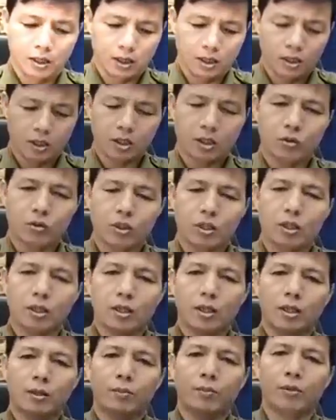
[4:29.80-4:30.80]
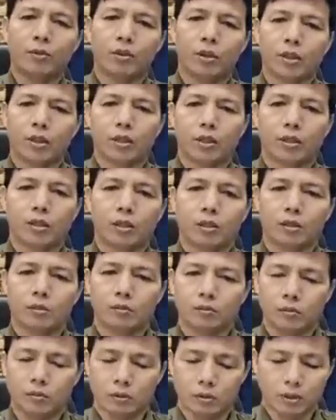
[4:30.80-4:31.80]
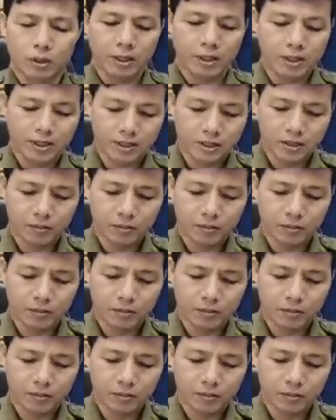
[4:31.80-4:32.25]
क्योंकि यह बहुत डेंजरस